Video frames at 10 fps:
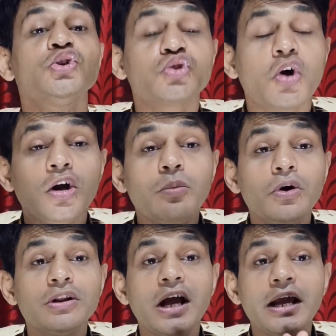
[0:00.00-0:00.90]

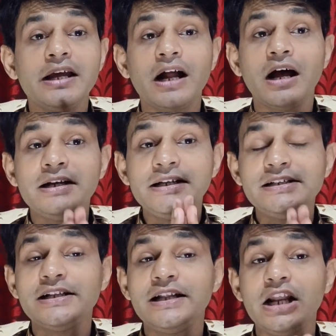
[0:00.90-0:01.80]
সর্বদা এরা
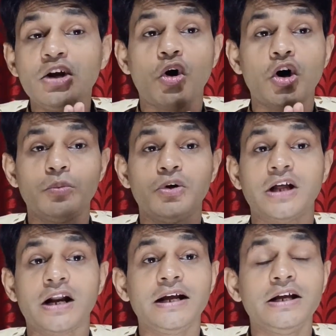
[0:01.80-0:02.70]
নিজেদের কর্ম
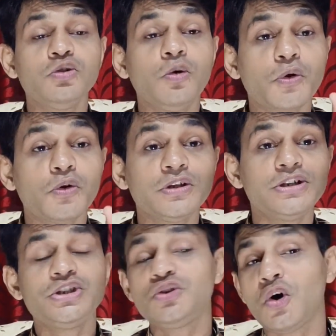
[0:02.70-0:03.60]
দ্বারা কিন্তু
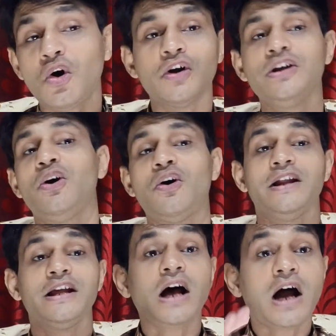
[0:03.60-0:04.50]
প্রতিষ্ঠিত হনই হন
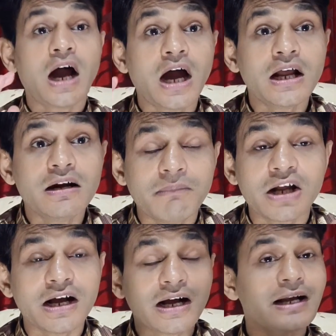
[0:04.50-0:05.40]
এরা হার
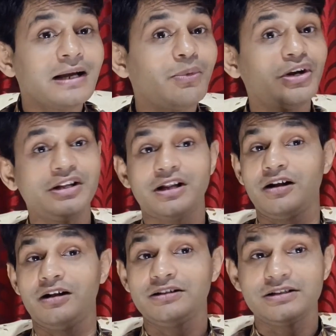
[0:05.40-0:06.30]
মানা কাকে বলে
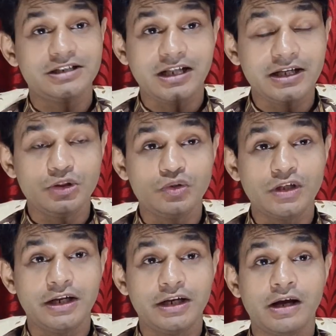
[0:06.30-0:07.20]
তারা সেটা কিন্তু
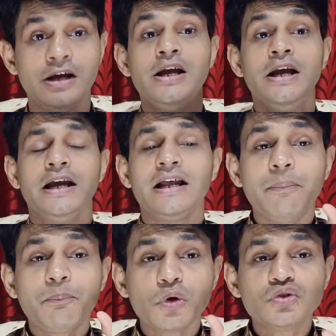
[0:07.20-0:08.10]
জানে না এরা
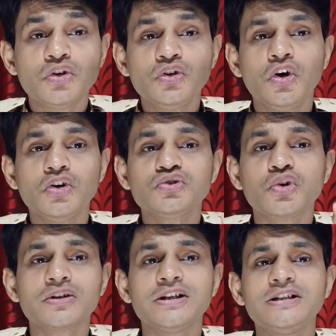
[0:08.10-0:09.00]
প্রচণ্ড
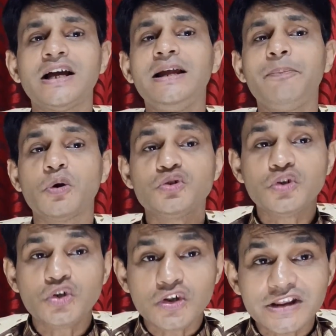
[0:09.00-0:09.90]
শক্তিশালী
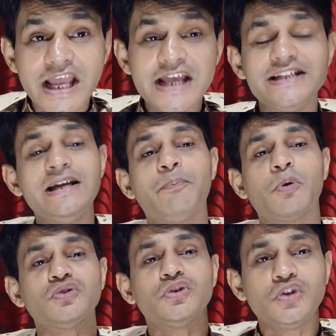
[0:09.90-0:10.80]
প্রচণ্ড তেজি
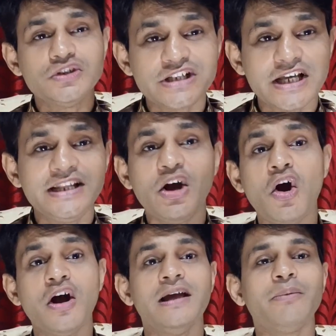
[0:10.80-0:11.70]
প্রচণ্ড জেদি
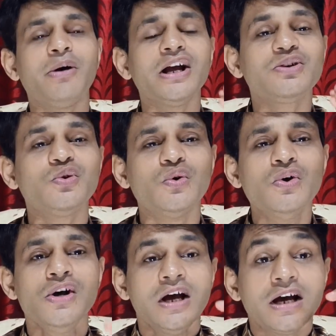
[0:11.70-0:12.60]
হয় এবং একটু
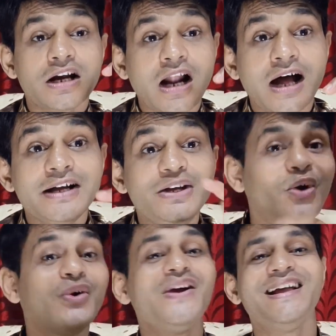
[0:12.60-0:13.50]

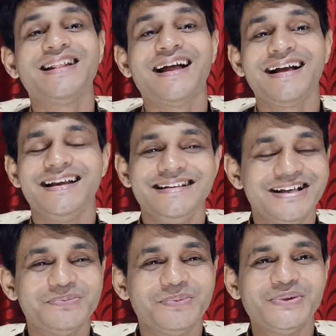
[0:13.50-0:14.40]
রাগীয় হয়ে থাকেন
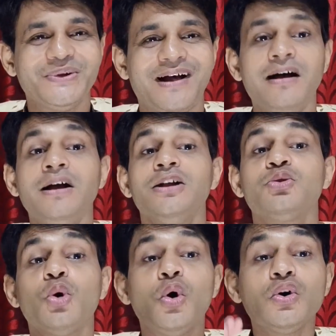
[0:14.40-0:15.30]
ইয়েস বন্ধুরা তো